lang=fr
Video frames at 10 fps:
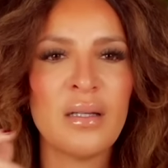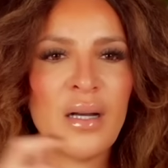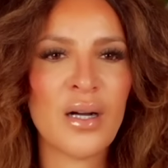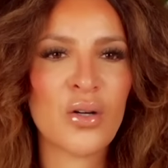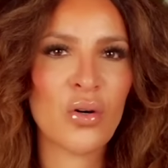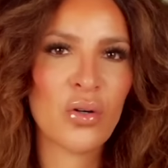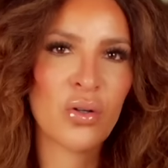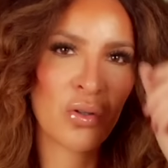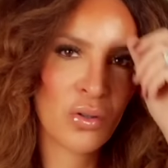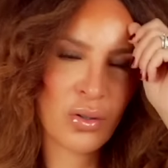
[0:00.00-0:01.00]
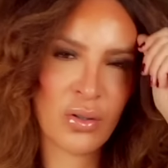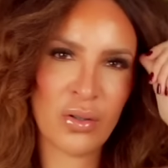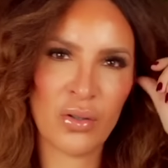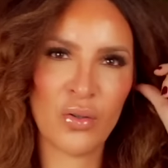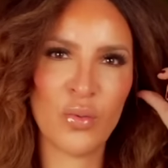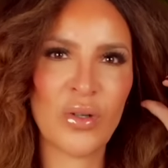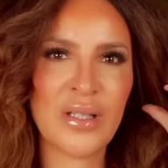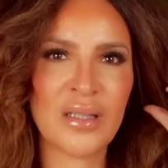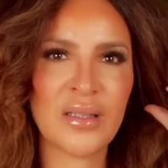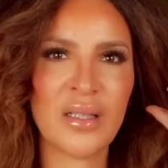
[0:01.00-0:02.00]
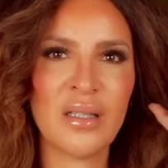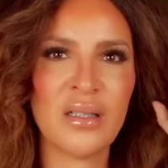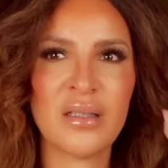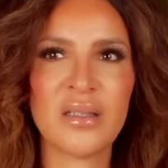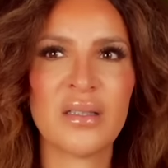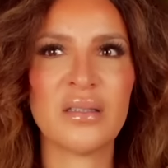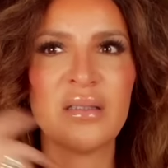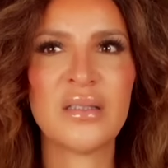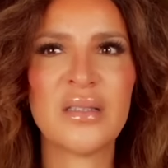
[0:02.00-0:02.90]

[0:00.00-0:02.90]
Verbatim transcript: Encore euh, le mois dernier, des,